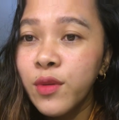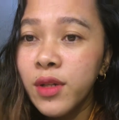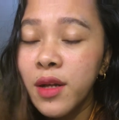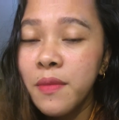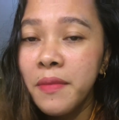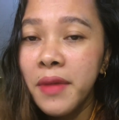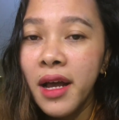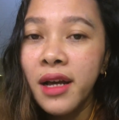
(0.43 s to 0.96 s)

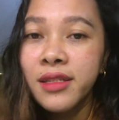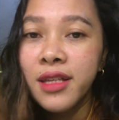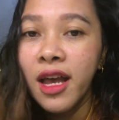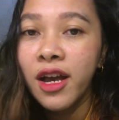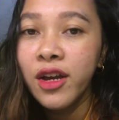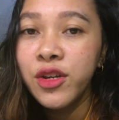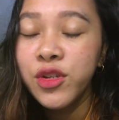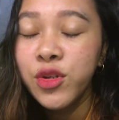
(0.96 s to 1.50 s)
Welcome back
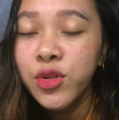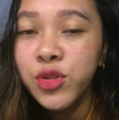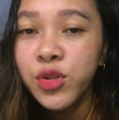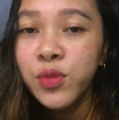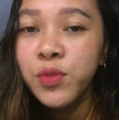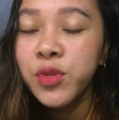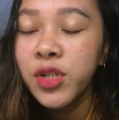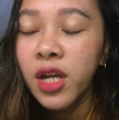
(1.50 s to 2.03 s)
sa aking
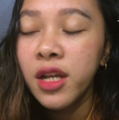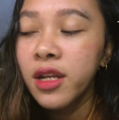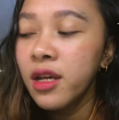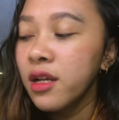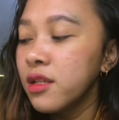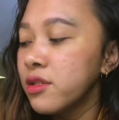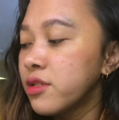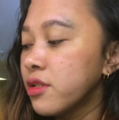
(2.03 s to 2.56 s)
YouTube
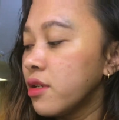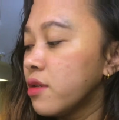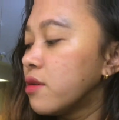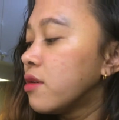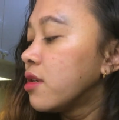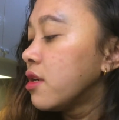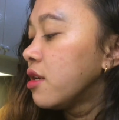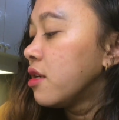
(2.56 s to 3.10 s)
channel. So,
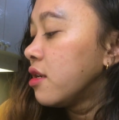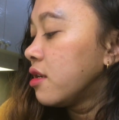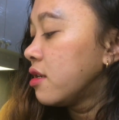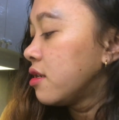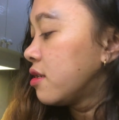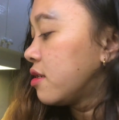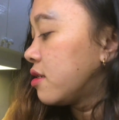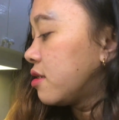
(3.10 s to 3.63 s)

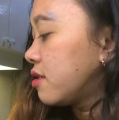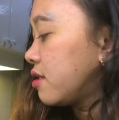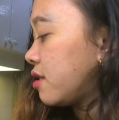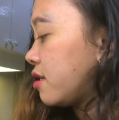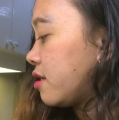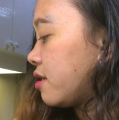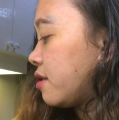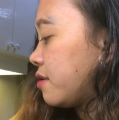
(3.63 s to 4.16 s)

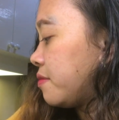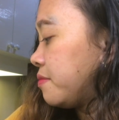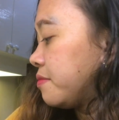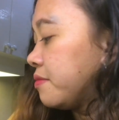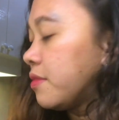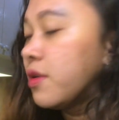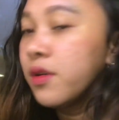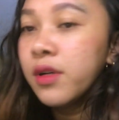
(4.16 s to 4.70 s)
um,
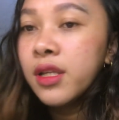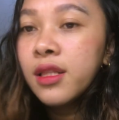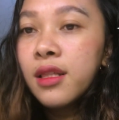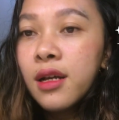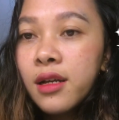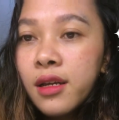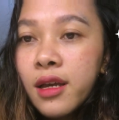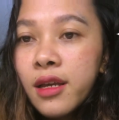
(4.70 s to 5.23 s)
wait
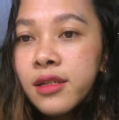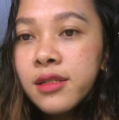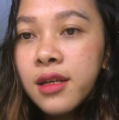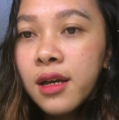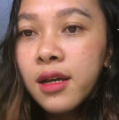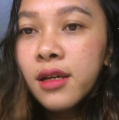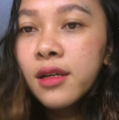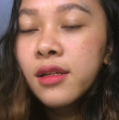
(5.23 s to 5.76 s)
lang guys
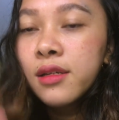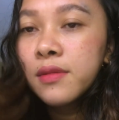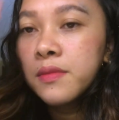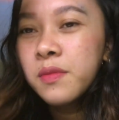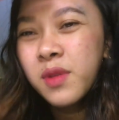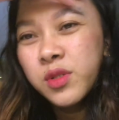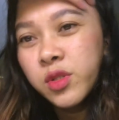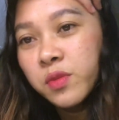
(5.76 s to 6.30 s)
ha.
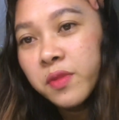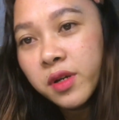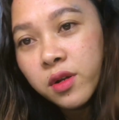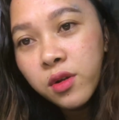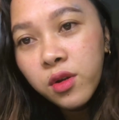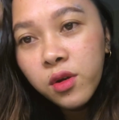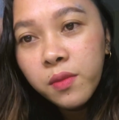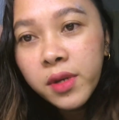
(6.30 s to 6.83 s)
Medyo
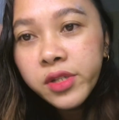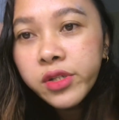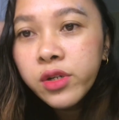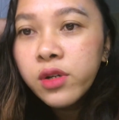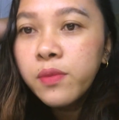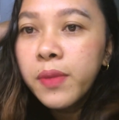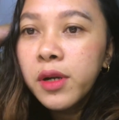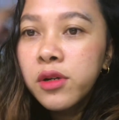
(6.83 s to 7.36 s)
magulo.
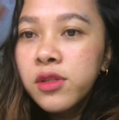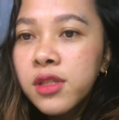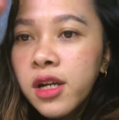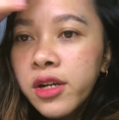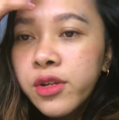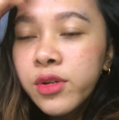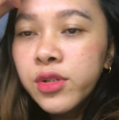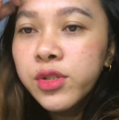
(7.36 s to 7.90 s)
Medyo pagod
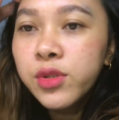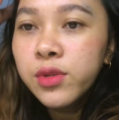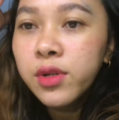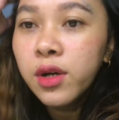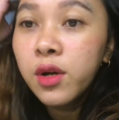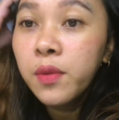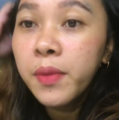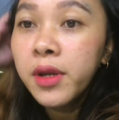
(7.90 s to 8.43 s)
lang yung
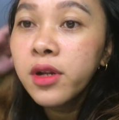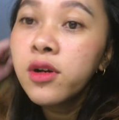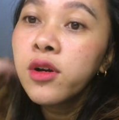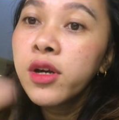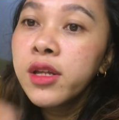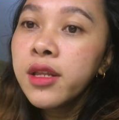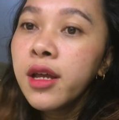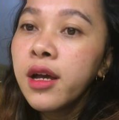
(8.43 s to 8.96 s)
itsura ko. Pero
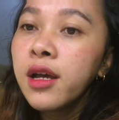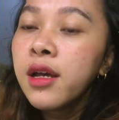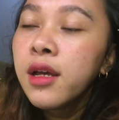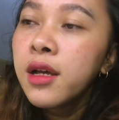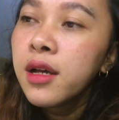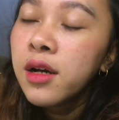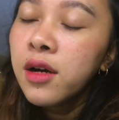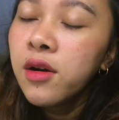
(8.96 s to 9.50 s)
okay na.
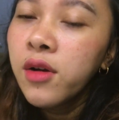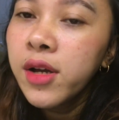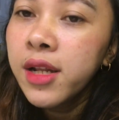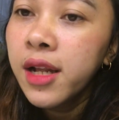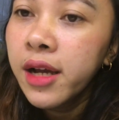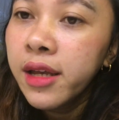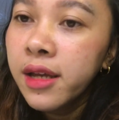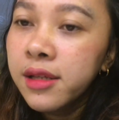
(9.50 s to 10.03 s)
Okay
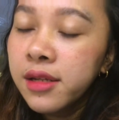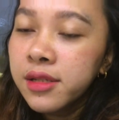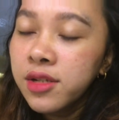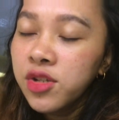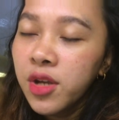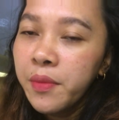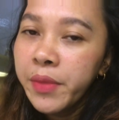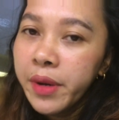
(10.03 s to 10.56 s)
lang yan. Kasi
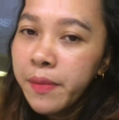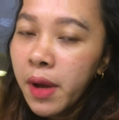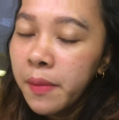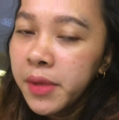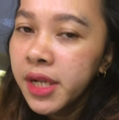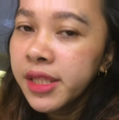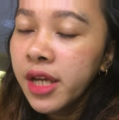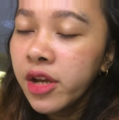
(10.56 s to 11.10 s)
syempre,
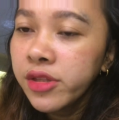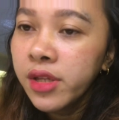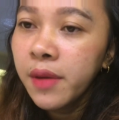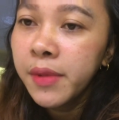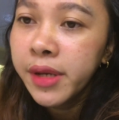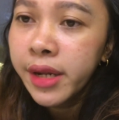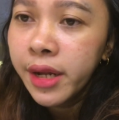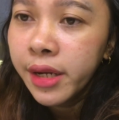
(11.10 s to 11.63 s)
mami na tayo.
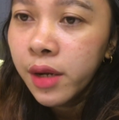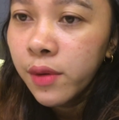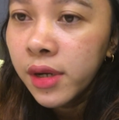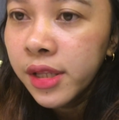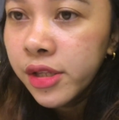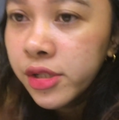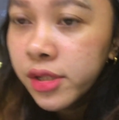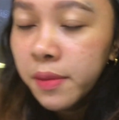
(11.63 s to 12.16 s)
daming ginagawa
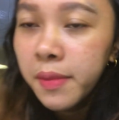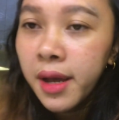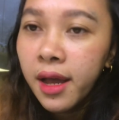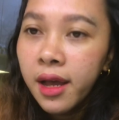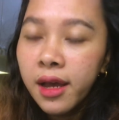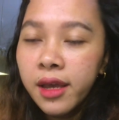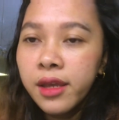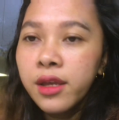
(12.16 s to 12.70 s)
dito sa
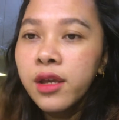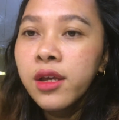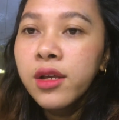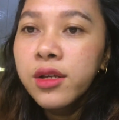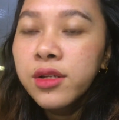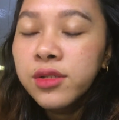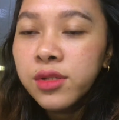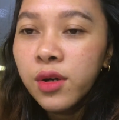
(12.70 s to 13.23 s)
bahay.
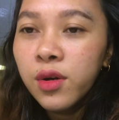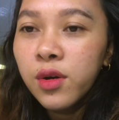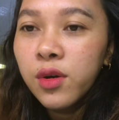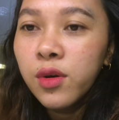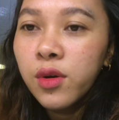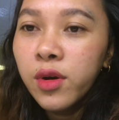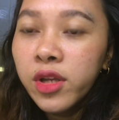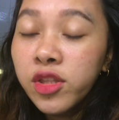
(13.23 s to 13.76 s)
So,
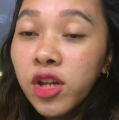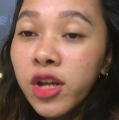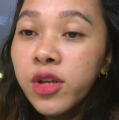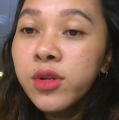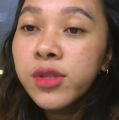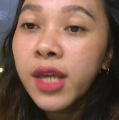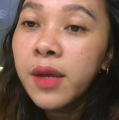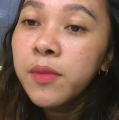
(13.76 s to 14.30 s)
ito lang
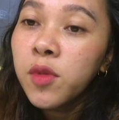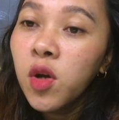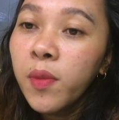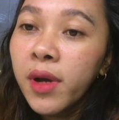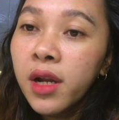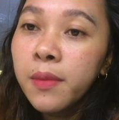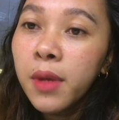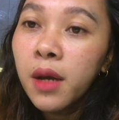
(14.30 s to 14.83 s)
yung time ko
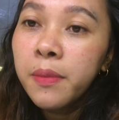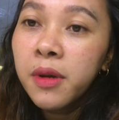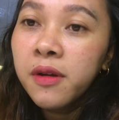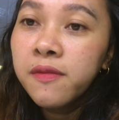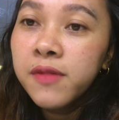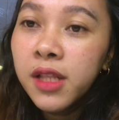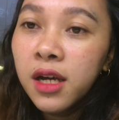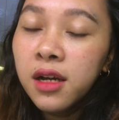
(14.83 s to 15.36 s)
para
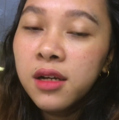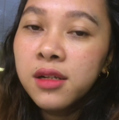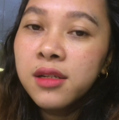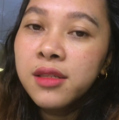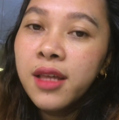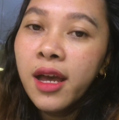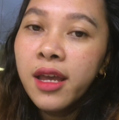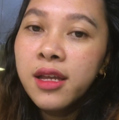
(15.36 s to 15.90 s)

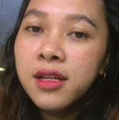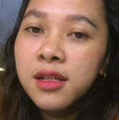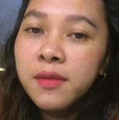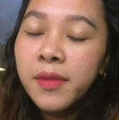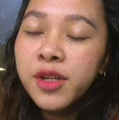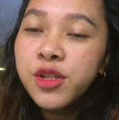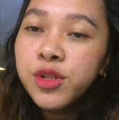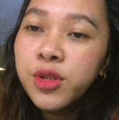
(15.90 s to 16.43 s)
makapag-vlog dahil
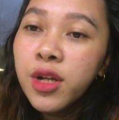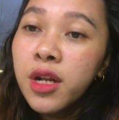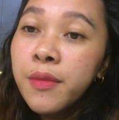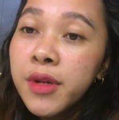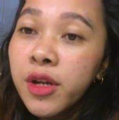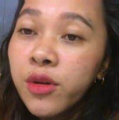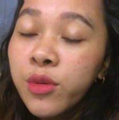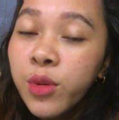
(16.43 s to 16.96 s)
may gusto na
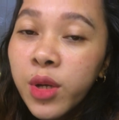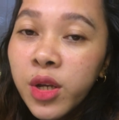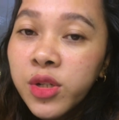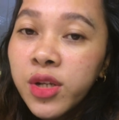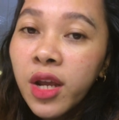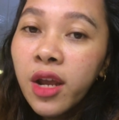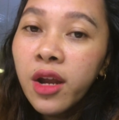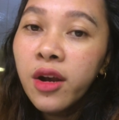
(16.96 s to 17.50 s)
naman akong
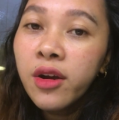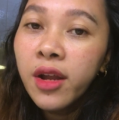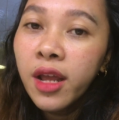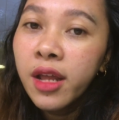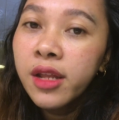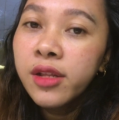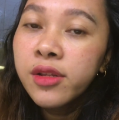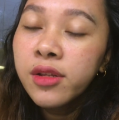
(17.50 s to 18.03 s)
i-share
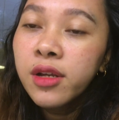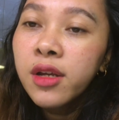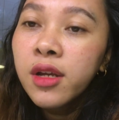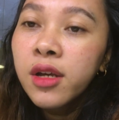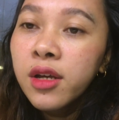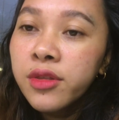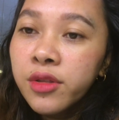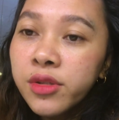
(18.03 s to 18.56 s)
and
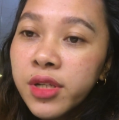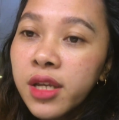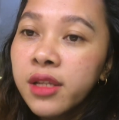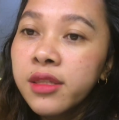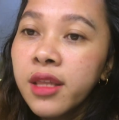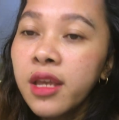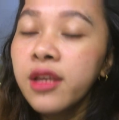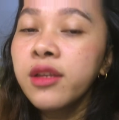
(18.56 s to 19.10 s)
to say
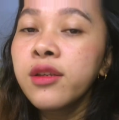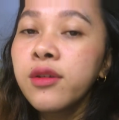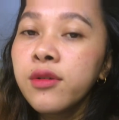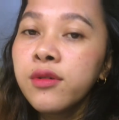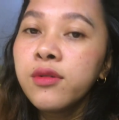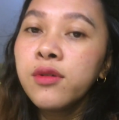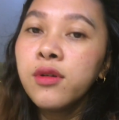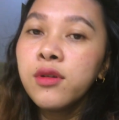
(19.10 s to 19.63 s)
thank you
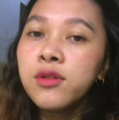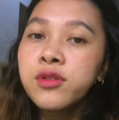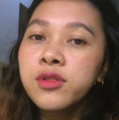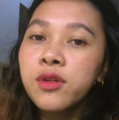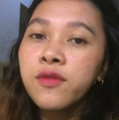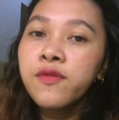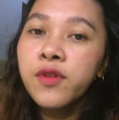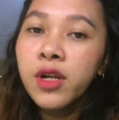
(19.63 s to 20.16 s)

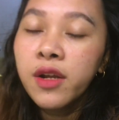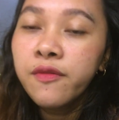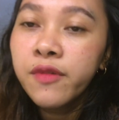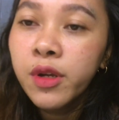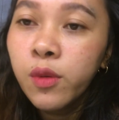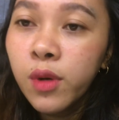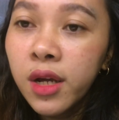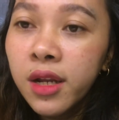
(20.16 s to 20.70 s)
also for
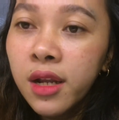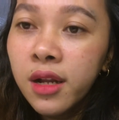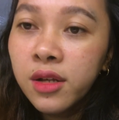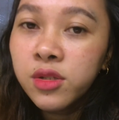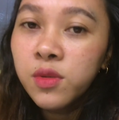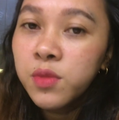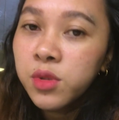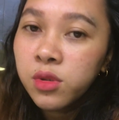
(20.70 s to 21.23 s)
everyone na
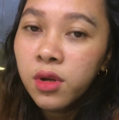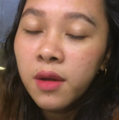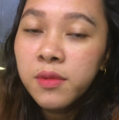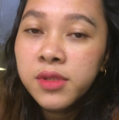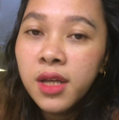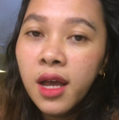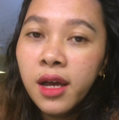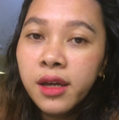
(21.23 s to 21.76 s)

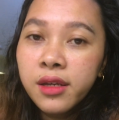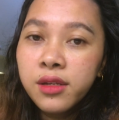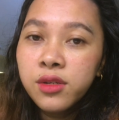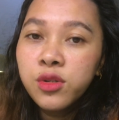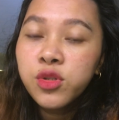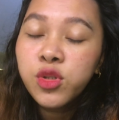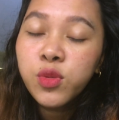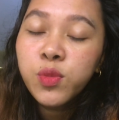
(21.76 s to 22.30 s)
nag-subscribe sa aking
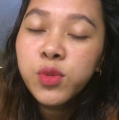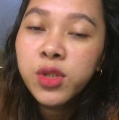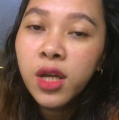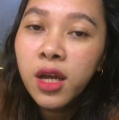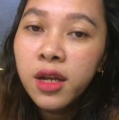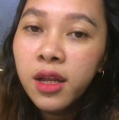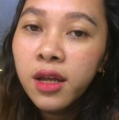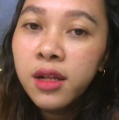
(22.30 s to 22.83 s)
YouTube
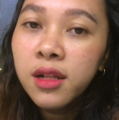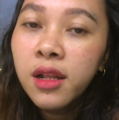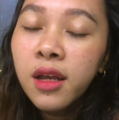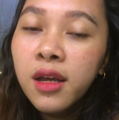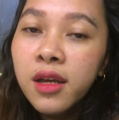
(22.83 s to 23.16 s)
channel.